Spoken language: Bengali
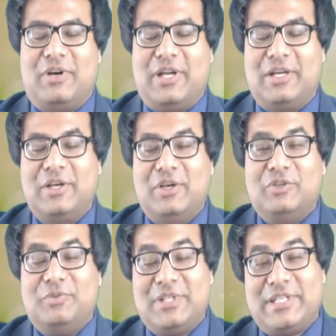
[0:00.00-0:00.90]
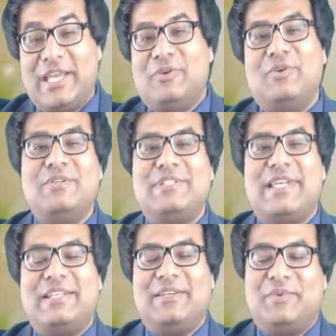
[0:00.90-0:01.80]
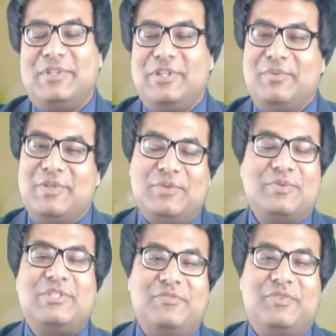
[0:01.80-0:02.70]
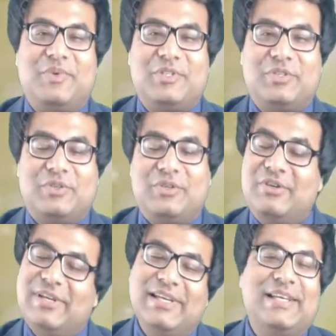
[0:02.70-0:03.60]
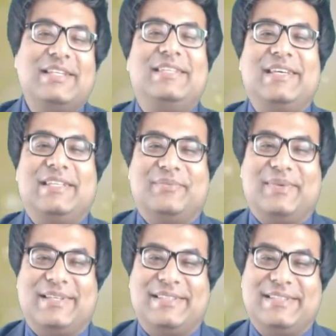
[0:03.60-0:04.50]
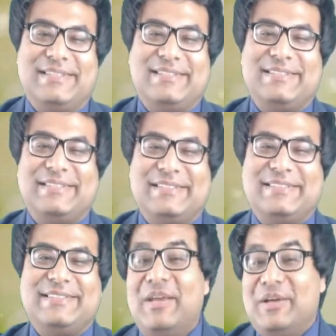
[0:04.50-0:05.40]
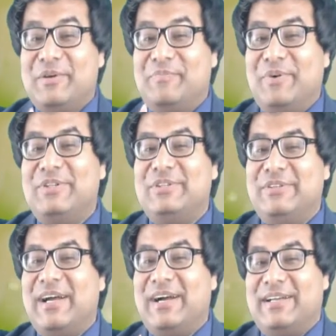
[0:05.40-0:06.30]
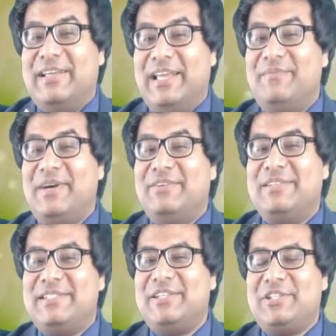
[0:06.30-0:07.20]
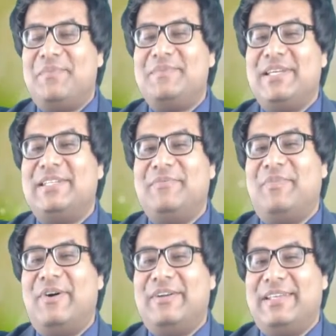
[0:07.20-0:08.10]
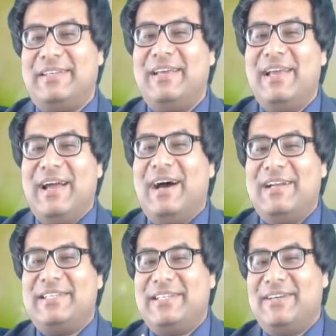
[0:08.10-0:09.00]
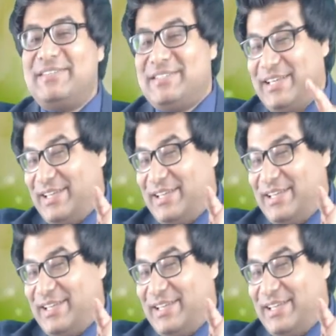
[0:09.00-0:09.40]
করা তুমি সেই গুগল সাইটের মধ্যে তোমার সমস্ত ইনফরমেশনগুলো দিয়ে দেবে বন্ধুরা এবারে হচ্ছে সবচাইতে ইম্পর্ট্যান্ট আর সেটা হচ্ছে